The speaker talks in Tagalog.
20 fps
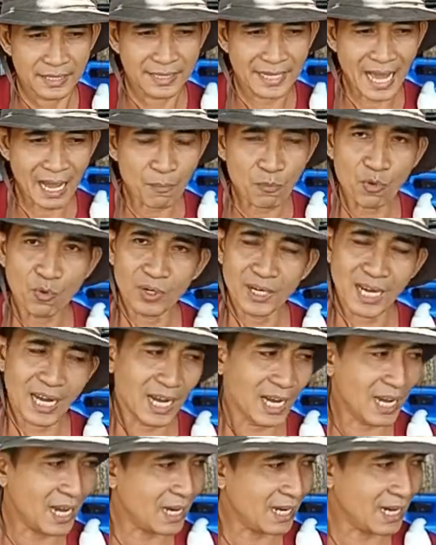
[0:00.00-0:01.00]
damo
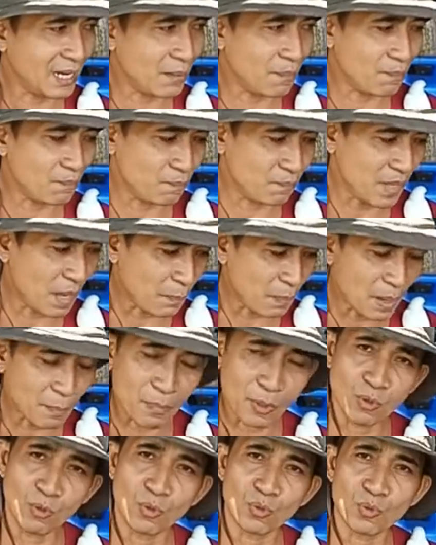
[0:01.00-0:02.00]
na, na
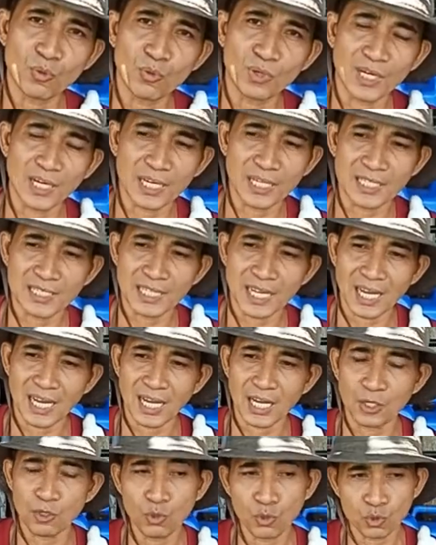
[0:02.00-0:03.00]
napapanood ko lang rin
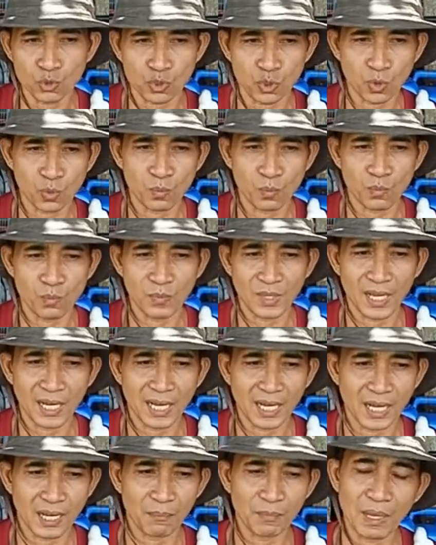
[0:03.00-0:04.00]
sa YouTube
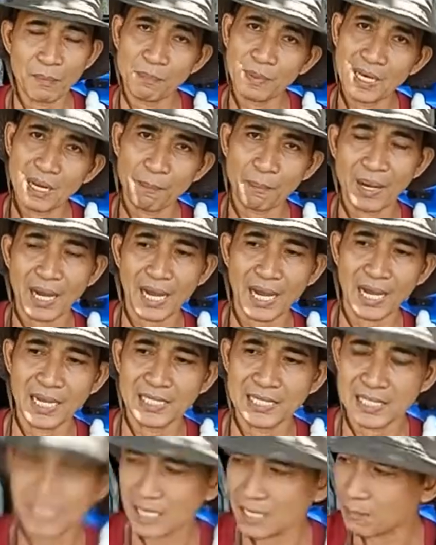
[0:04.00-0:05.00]
na may
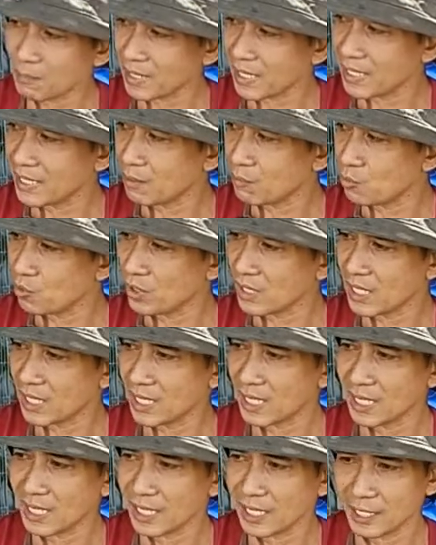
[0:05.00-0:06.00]
pinapakain sila ng mga damo
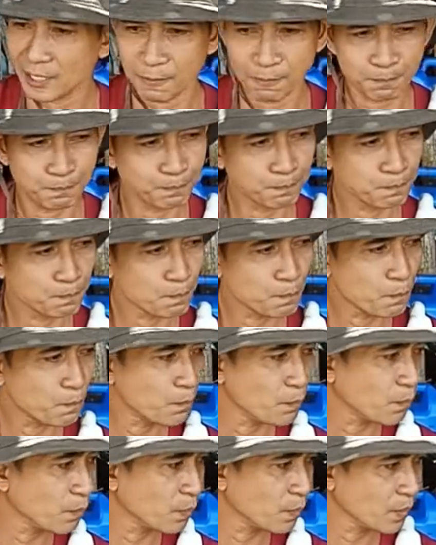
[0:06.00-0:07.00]
na
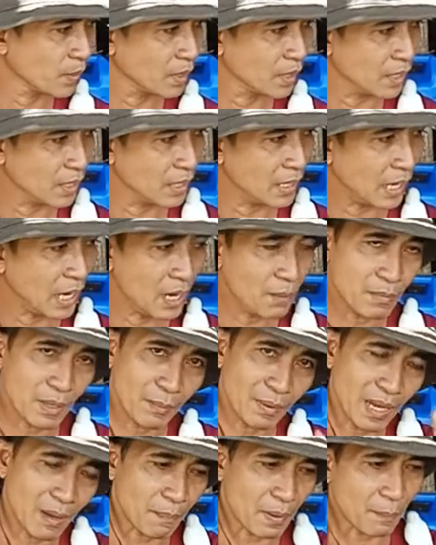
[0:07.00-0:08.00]
ay
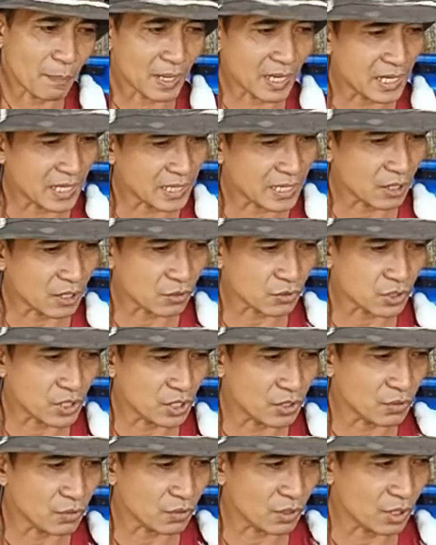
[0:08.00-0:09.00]
mamaya papakita ko sa
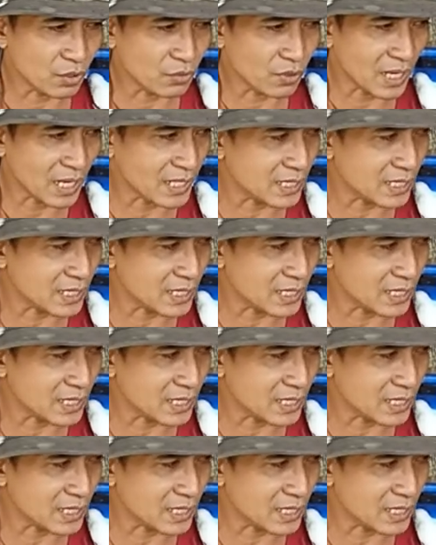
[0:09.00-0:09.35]
inyo kung anong